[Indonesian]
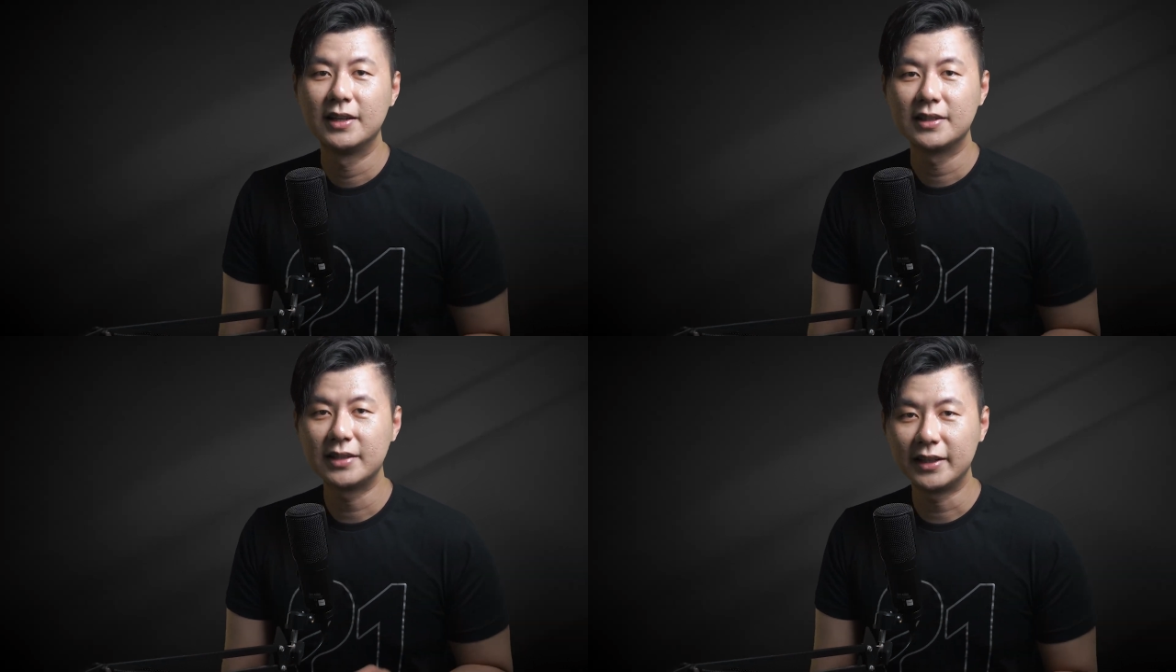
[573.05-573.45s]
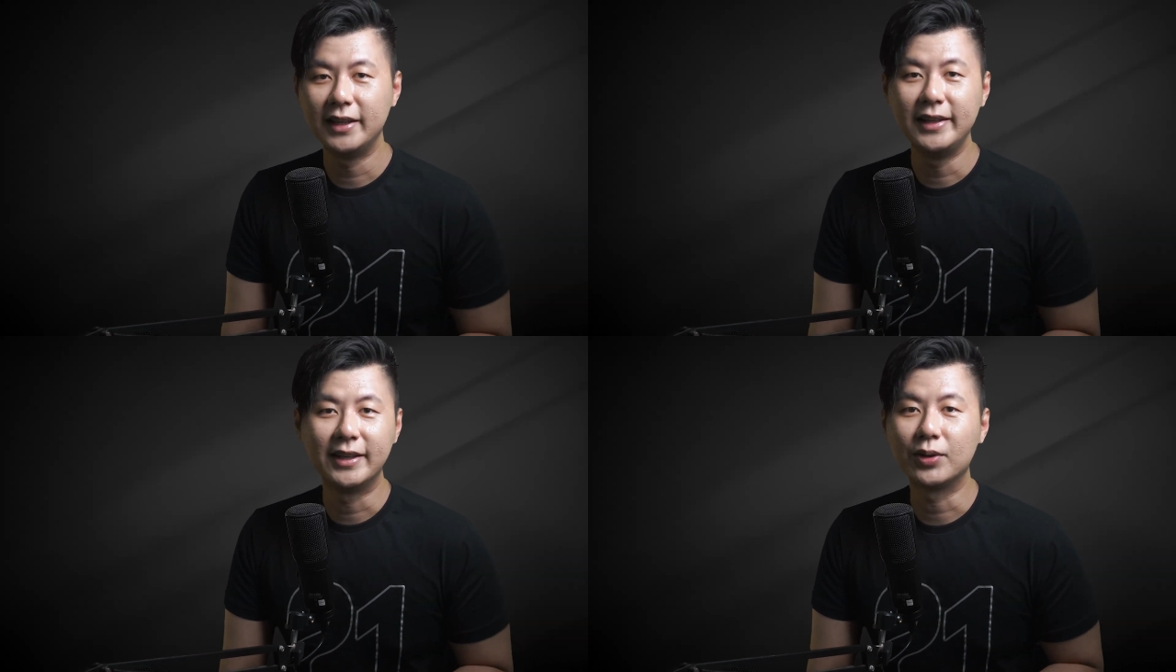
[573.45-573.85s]
Saat
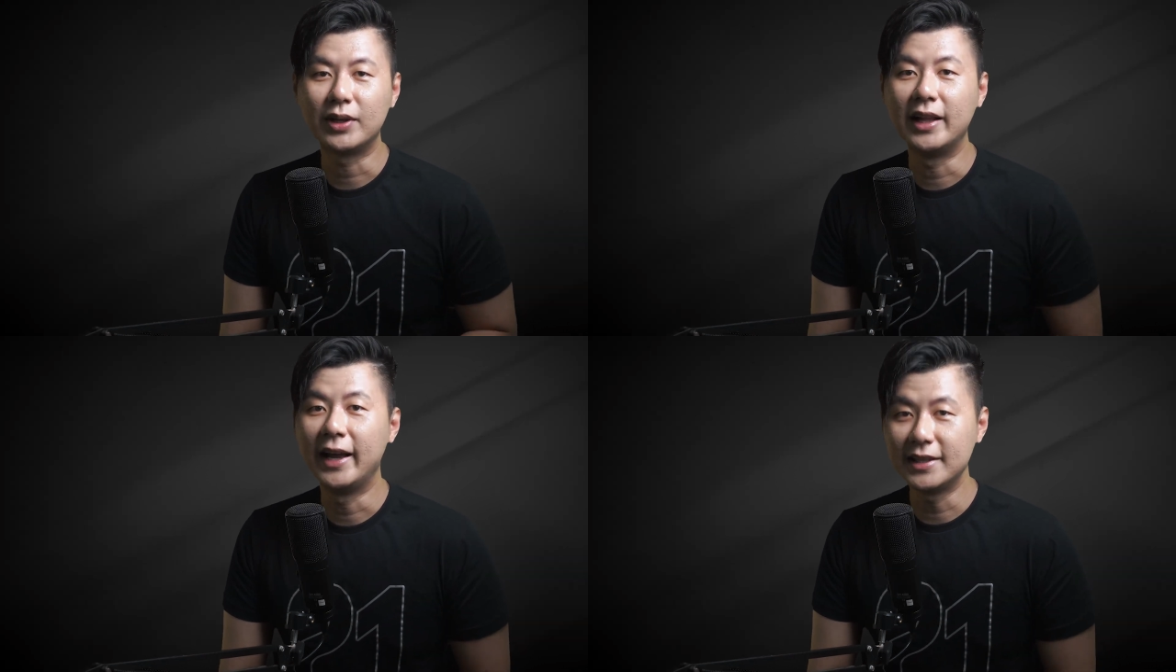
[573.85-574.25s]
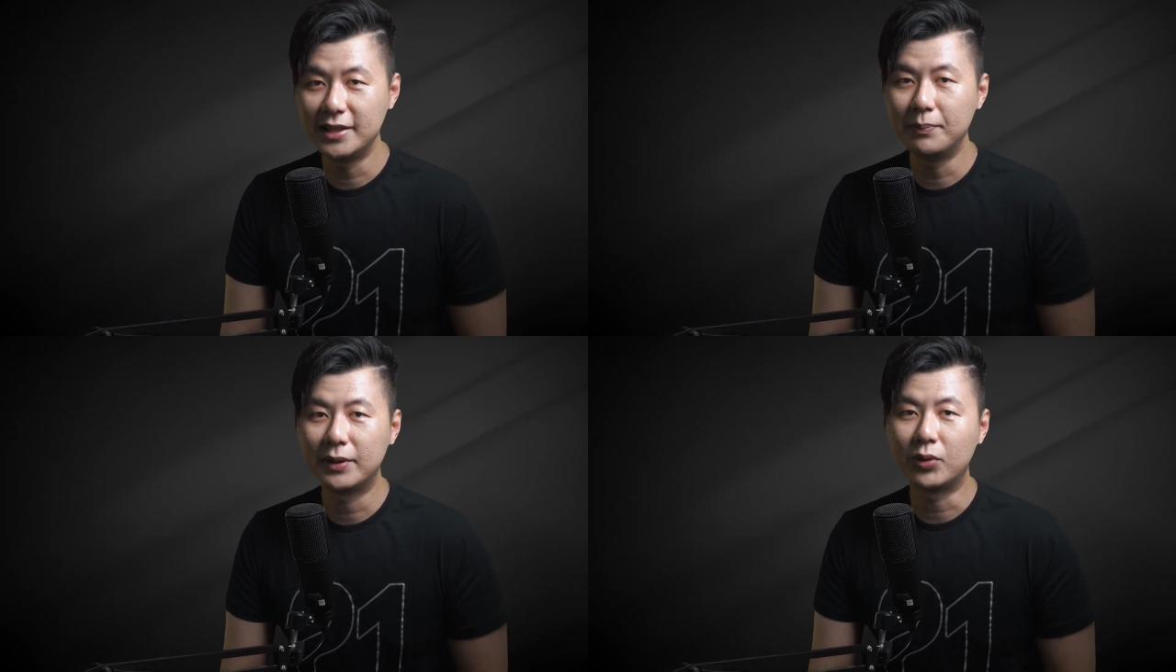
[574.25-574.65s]
ini total
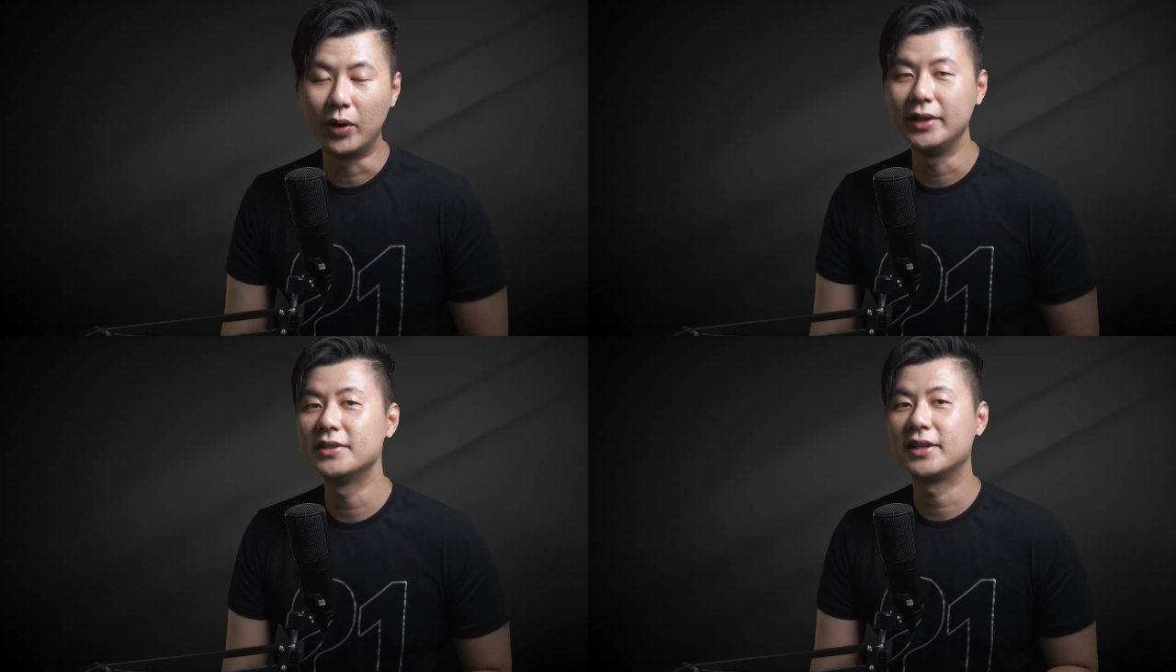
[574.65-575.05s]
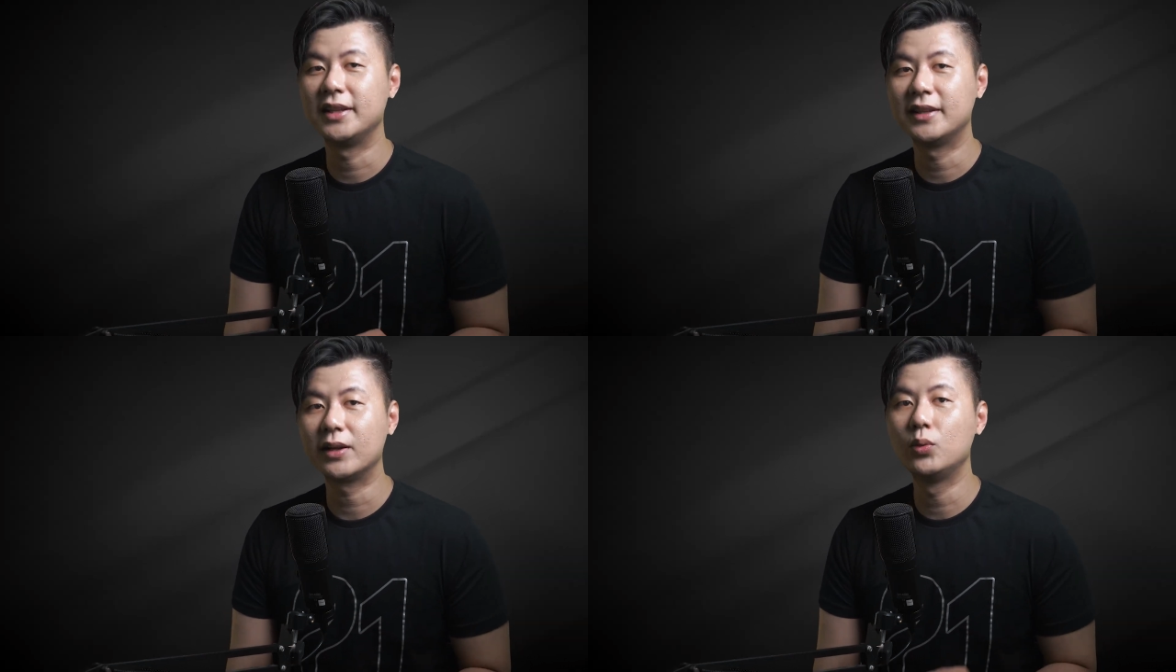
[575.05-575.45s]
hashing Bitcoin
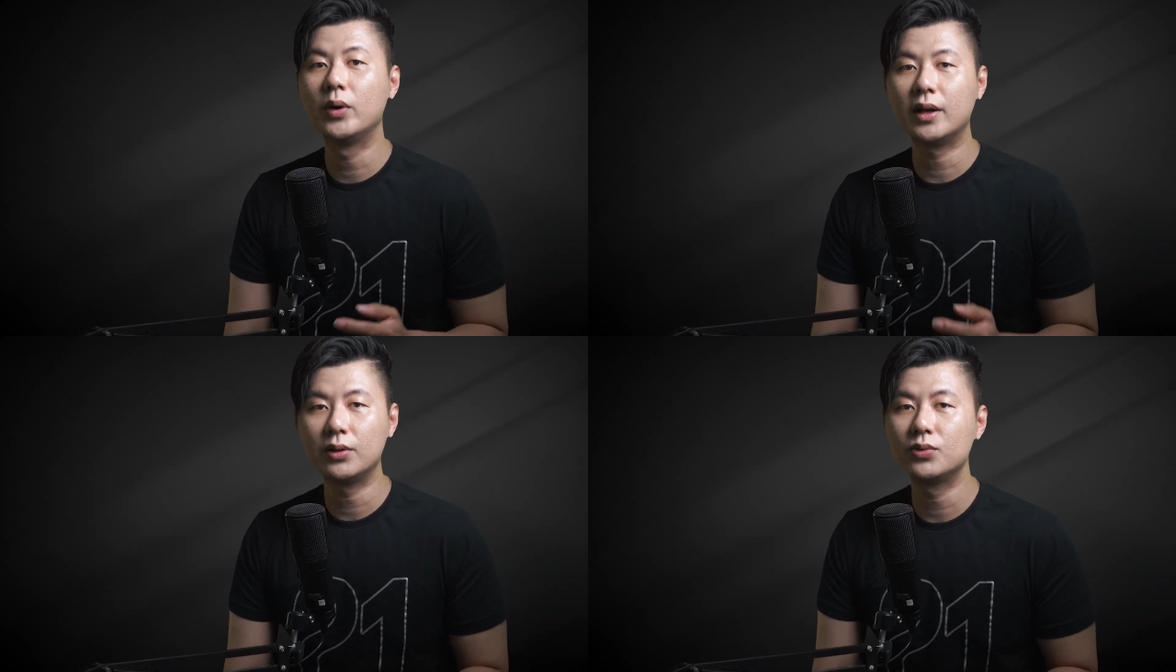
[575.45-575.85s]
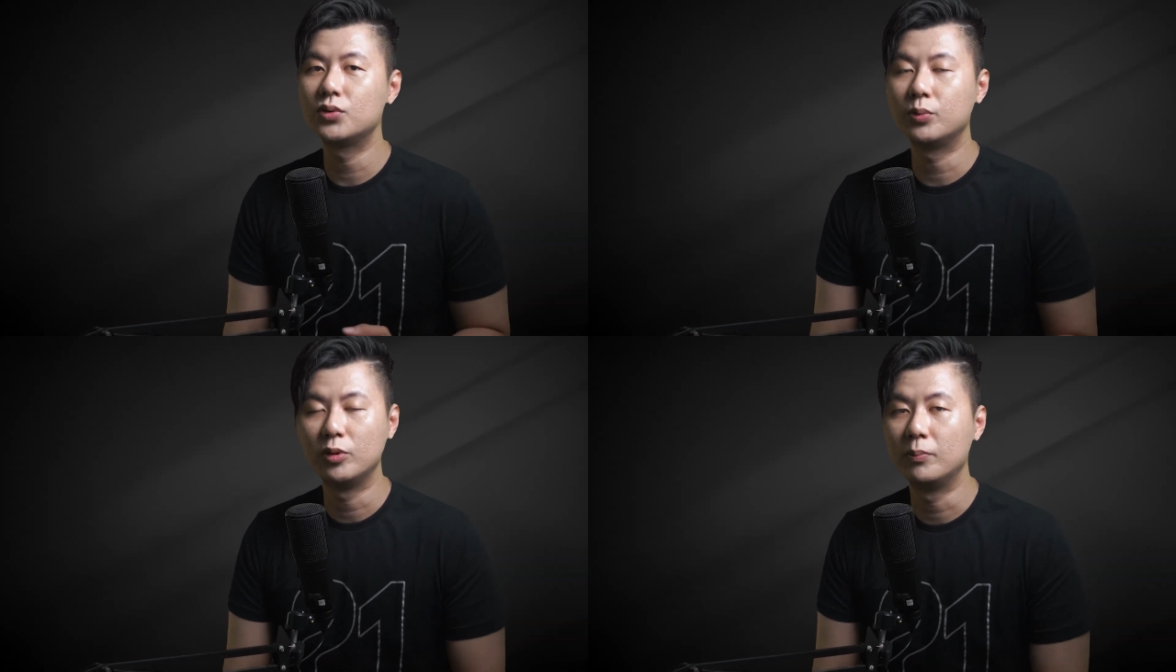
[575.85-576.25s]
sekitar
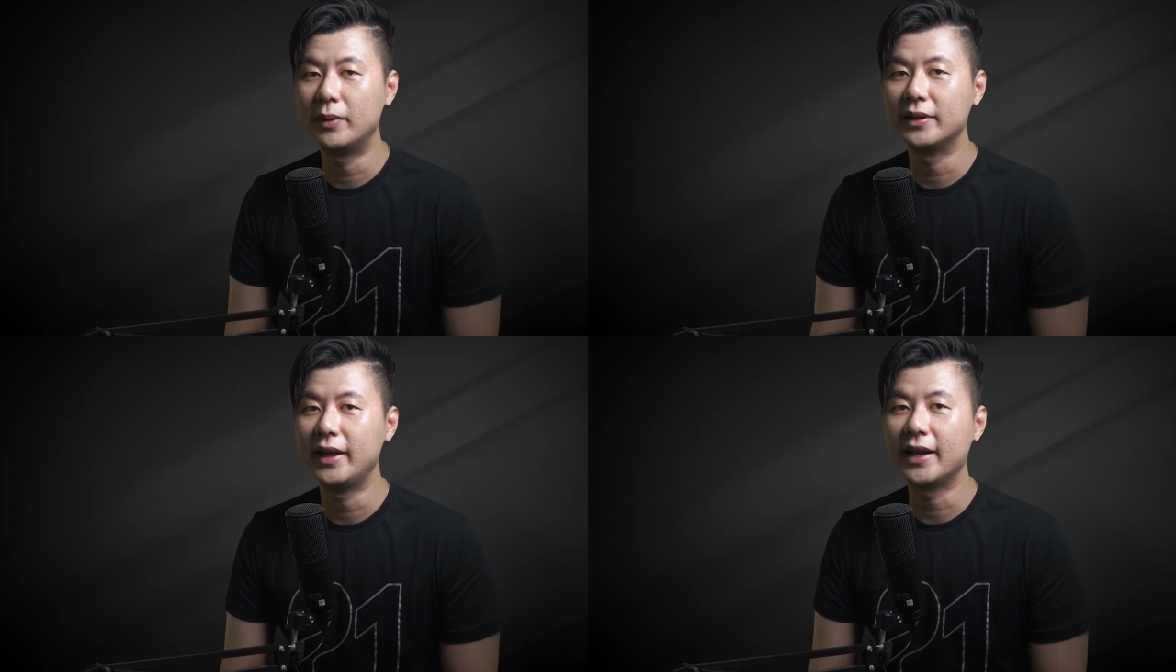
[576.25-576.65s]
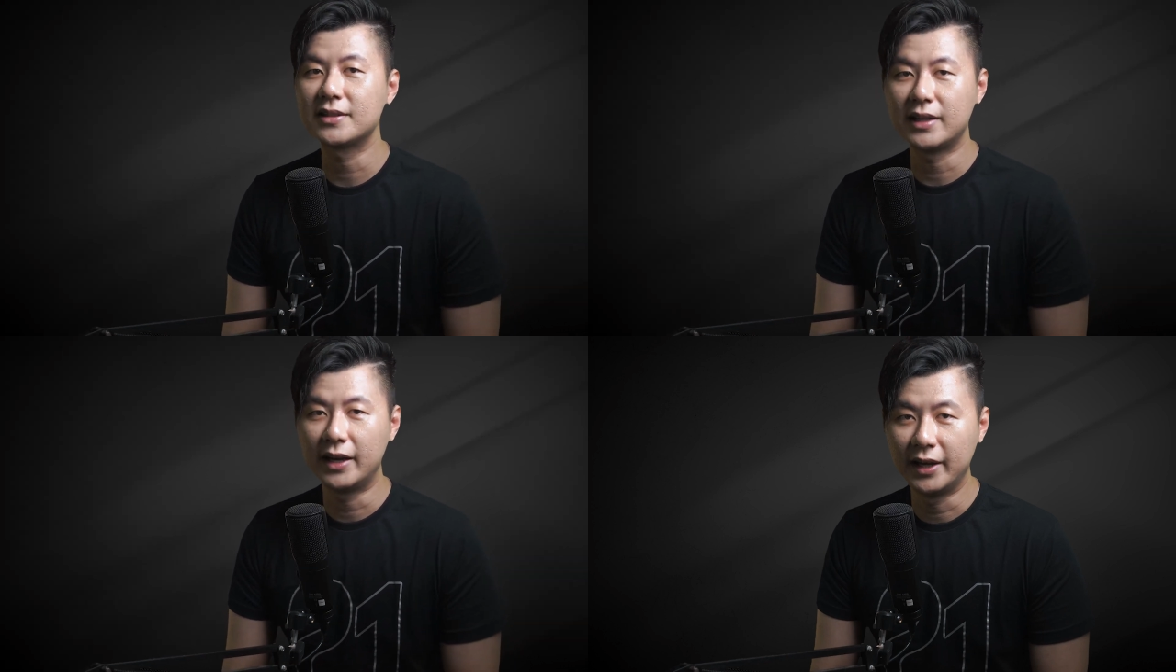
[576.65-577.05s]
274
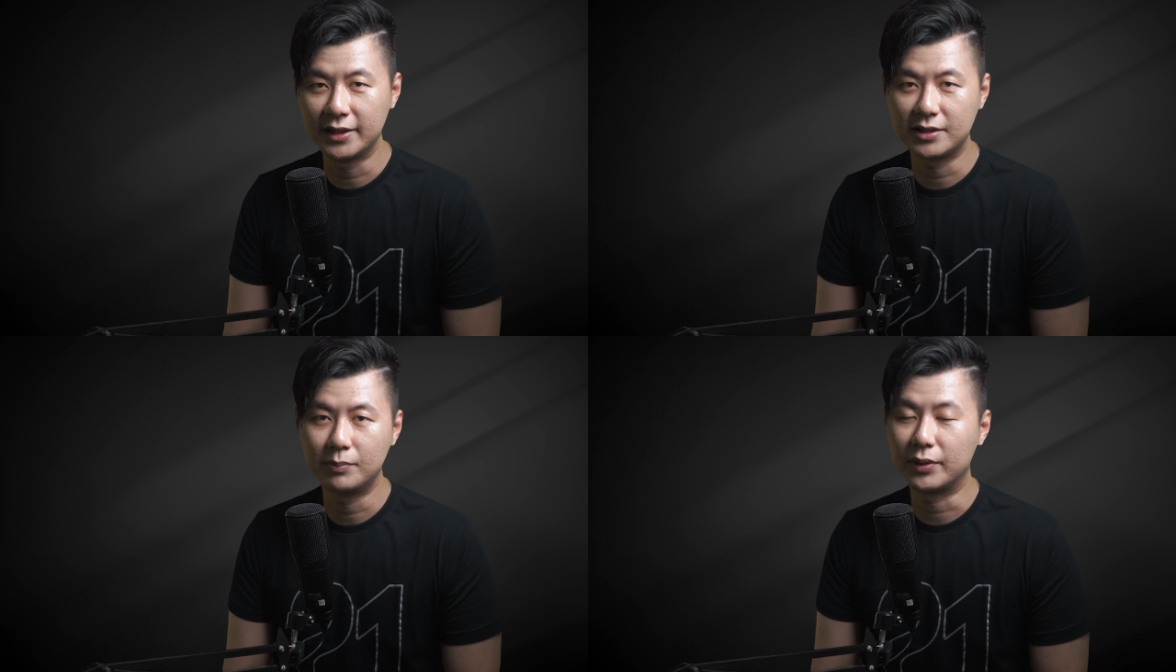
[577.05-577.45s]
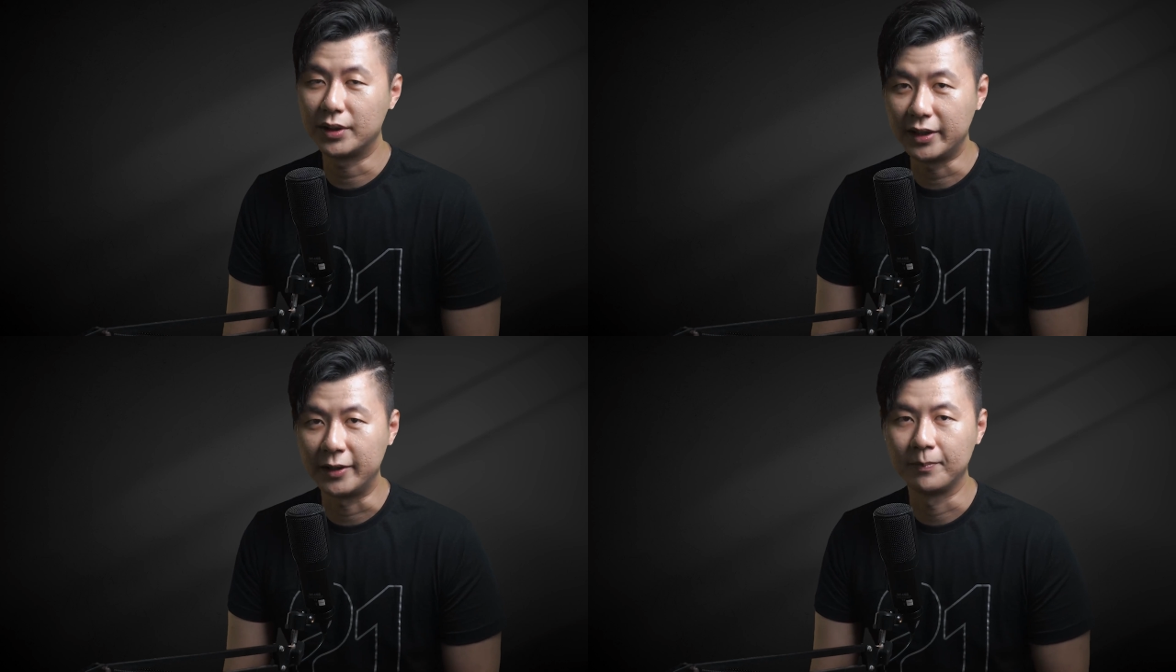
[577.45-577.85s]
exahash per
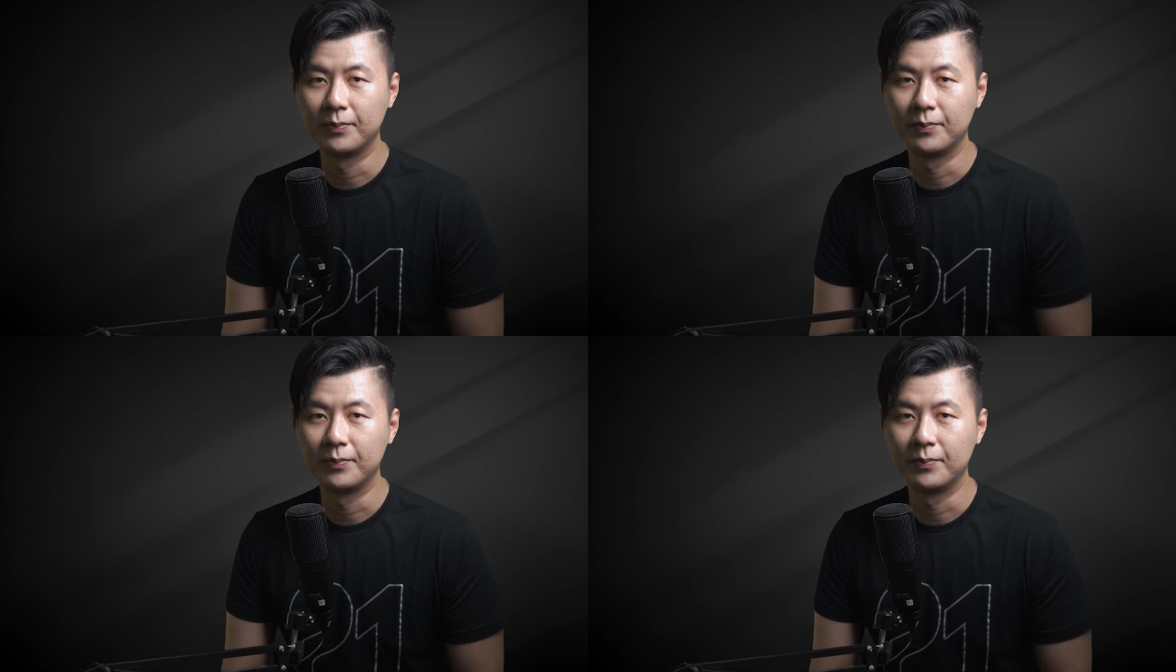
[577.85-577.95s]
detik.